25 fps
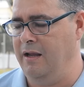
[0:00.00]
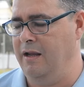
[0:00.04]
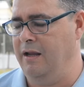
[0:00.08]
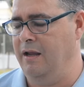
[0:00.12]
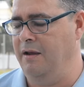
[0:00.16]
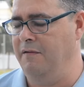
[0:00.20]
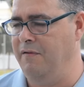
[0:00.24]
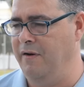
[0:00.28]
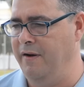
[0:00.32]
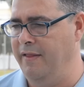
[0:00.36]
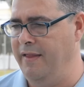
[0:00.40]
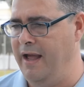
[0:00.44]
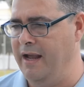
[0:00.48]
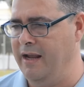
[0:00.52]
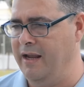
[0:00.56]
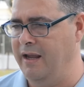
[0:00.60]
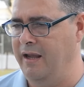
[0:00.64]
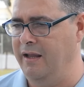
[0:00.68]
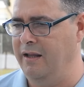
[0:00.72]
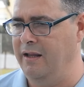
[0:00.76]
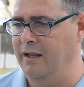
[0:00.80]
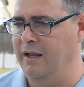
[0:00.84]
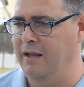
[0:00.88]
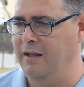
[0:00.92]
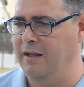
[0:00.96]
es verdad
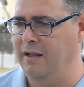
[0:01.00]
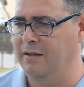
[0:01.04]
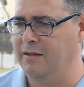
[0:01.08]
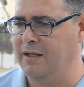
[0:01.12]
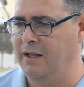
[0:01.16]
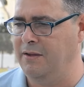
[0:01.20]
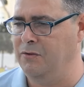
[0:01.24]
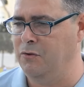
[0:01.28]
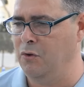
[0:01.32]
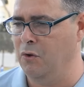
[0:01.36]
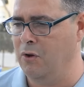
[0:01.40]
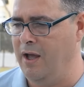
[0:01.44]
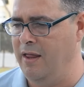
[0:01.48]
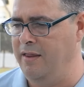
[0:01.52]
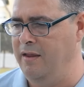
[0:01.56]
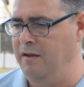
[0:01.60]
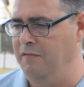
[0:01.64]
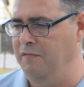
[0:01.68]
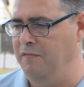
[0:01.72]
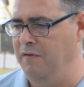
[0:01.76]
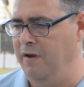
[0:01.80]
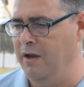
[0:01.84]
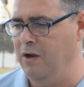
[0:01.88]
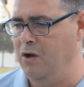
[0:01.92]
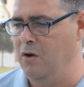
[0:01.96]
que tanto
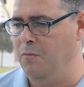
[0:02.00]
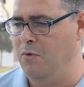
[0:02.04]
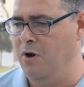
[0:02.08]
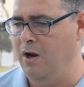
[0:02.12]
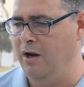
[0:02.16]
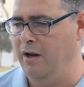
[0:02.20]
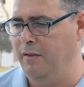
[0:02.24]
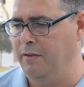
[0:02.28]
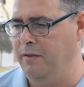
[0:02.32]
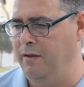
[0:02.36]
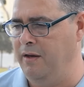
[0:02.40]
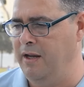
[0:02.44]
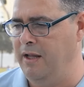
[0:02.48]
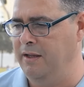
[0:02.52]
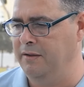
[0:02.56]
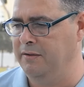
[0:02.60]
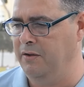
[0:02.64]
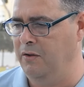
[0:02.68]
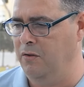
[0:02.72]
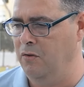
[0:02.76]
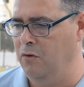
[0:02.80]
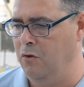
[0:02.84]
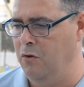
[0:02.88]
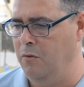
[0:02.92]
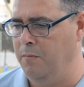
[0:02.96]
Cádiz B como Algeciras han
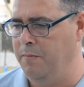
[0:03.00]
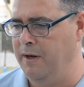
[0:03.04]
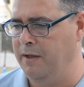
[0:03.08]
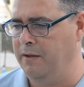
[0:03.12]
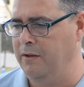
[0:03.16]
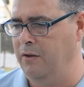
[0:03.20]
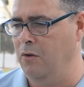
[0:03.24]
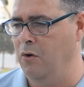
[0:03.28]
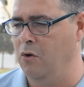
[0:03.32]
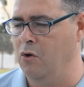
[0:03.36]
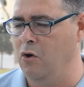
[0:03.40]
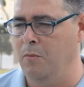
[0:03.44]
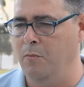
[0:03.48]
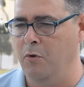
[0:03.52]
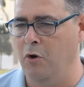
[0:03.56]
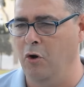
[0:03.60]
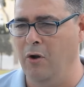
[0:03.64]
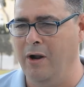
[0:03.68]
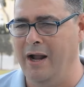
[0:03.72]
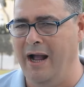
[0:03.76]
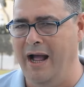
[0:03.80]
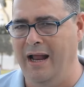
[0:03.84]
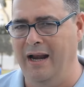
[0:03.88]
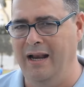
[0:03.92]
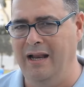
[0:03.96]
sido partidos como
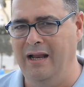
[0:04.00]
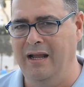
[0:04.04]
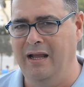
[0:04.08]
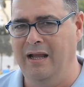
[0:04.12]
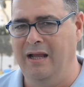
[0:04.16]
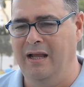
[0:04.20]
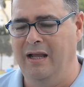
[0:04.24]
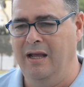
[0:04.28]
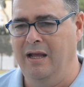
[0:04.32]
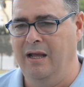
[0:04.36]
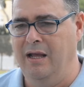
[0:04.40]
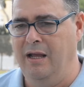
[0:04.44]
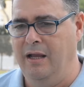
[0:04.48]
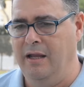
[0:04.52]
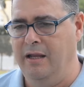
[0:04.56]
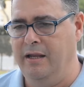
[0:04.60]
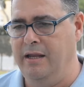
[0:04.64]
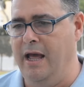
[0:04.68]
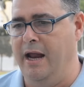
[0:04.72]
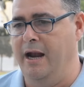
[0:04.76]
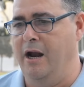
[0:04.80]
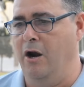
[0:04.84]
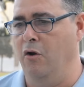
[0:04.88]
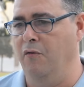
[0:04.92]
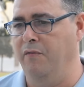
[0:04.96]
local
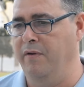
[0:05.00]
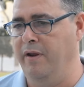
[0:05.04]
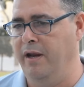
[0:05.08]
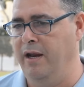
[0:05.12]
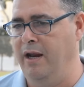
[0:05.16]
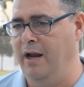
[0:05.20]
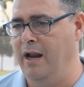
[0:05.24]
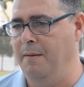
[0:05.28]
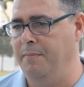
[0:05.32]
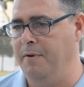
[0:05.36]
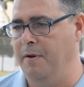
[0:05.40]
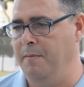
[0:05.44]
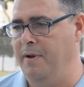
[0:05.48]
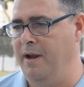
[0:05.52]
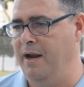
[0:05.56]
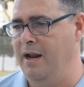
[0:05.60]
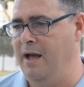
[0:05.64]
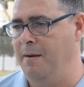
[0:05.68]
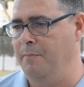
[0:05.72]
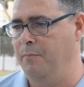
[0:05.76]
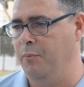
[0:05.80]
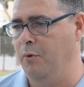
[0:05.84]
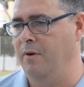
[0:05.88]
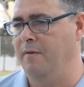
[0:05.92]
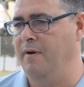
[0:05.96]
y ahora nos viene la
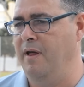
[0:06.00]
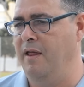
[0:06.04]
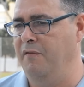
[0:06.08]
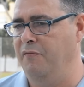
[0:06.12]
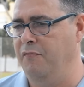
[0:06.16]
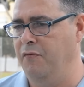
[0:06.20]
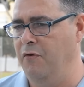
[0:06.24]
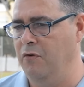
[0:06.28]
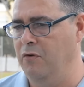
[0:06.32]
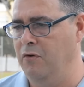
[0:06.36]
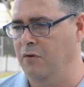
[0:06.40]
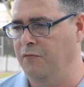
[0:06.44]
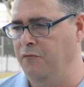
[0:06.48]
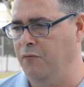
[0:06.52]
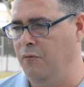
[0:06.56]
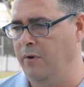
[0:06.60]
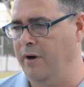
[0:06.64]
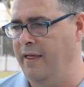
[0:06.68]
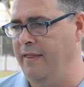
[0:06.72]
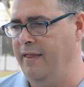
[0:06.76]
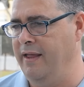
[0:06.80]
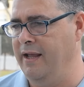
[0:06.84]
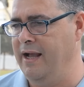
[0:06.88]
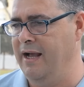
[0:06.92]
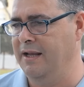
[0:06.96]
primera prueba de fuego
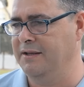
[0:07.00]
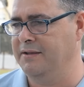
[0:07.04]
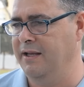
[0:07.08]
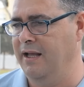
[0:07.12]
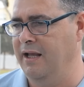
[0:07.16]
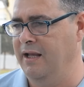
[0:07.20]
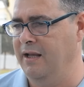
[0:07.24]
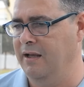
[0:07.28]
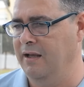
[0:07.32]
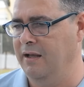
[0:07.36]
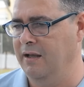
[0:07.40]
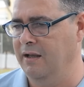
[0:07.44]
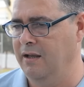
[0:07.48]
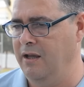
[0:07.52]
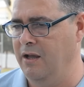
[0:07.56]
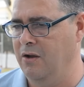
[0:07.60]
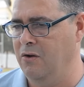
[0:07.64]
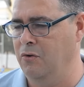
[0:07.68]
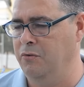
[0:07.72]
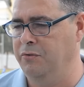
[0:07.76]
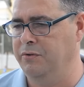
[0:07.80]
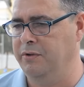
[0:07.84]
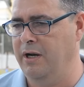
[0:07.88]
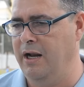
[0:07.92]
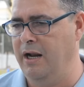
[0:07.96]
fuera de casa, que es
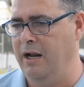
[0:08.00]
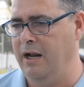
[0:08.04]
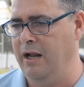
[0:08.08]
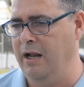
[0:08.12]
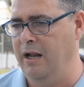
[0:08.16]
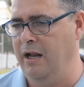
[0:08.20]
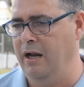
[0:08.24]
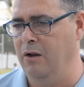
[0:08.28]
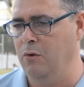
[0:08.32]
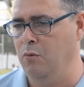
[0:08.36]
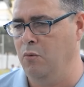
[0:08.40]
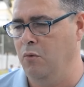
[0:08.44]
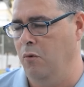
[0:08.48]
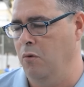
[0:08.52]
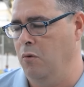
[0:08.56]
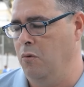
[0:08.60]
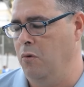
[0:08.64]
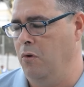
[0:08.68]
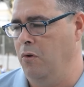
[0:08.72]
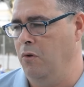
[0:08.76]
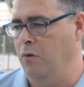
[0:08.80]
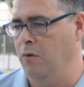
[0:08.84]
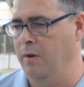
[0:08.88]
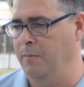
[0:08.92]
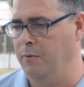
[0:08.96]
contra el
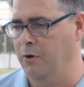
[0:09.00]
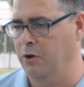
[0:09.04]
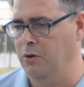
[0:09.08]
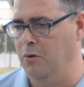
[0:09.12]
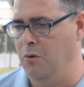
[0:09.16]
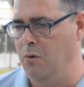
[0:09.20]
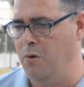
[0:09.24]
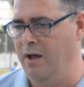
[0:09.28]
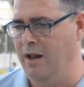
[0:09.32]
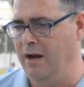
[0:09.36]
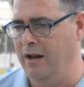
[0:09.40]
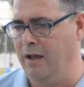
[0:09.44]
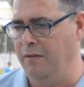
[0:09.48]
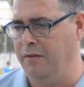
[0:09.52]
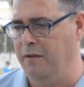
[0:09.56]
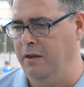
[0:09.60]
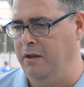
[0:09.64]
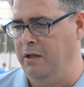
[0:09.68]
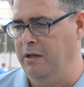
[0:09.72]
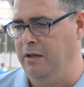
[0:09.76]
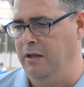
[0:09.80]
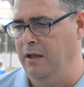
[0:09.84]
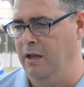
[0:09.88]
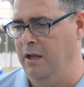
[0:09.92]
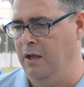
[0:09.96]
Club Deportivo
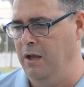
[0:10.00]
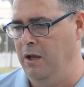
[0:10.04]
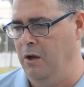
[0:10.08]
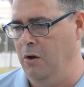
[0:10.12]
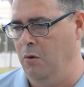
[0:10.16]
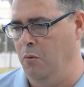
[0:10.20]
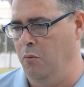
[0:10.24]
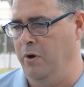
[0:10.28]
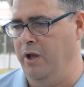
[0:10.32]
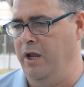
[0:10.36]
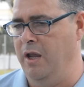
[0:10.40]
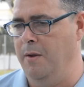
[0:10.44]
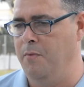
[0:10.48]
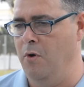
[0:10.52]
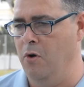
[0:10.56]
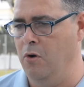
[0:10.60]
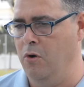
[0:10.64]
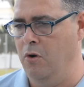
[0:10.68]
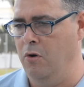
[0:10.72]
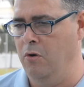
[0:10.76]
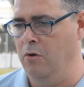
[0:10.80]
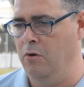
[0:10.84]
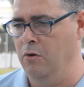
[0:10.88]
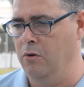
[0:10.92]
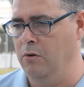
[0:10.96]
Guadalcacín, un equipo
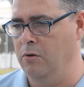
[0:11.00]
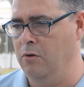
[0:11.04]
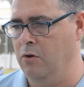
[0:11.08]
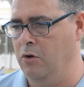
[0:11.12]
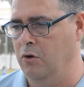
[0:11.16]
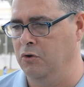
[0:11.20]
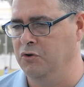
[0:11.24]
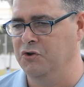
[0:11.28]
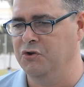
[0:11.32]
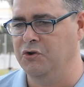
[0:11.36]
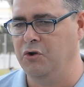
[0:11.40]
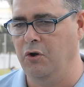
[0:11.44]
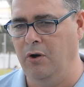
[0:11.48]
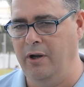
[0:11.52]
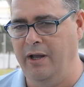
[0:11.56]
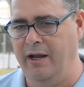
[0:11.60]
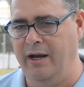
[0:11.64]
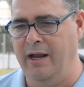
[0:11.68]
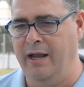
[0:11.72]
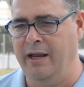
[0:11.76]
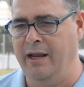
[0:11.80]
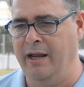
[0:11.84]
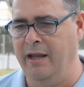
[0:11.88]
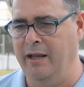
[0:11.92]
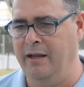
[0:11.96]
con,
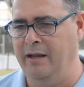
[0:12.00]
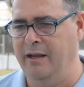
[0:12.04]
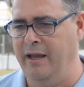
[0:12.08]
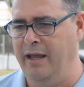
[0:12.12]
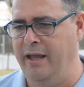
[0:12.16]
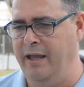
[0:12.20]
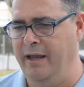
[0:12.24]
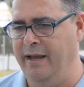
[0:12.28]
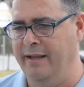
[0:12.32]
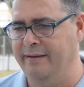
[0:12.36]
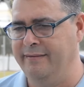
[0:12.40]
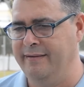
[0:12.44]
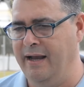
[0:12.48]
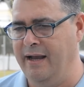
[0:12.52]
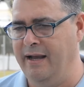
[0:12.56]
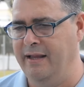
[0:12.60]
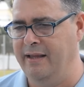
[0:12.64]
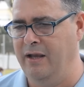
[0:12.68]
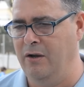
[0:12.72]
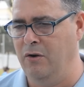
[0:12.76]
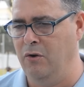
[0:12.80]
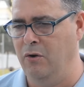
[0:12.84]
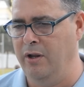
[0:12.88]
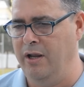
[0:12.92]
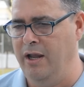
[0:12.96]
solera en, esta
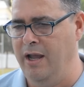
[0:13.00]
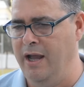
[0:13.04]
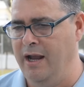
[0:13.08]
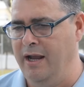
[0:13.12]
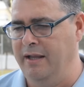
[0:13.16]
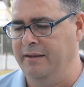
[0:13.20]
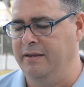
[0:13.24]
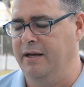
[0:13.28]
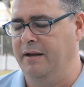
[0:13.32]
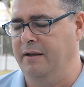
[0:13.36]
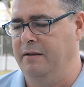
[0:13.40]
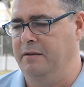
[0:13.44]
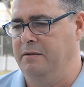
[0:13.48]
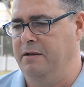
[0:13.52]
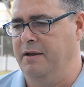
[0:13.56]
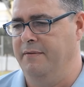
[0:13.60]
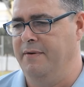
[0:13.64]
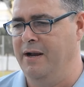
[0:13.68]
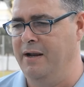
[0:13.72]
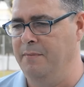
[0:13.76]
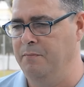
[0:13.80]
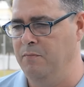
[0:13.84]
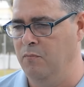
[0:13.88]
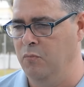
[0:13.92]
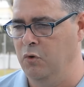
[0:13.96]
categoría, que
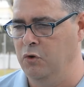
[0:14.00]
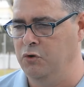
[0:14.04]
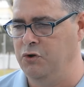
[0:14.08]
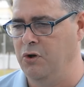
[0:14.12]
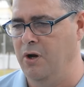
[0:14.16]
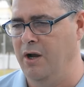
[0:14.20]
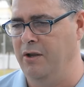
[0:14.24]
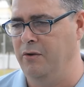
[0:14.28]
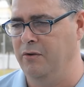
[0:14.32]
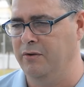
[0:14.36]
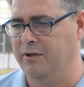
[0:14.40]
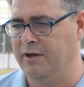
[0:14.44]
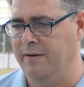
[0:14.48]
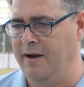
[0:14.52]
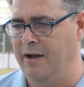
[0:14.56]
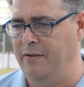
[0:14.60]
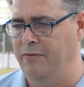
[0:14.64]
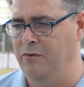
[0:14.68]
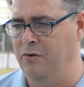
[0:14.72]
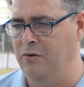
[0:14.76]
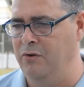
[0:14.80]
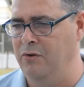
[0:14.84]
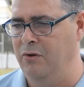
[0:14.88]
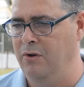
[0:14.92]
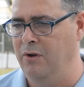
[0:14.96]
llevan muchos años
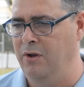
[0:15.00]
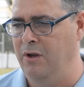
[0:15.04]
trabajando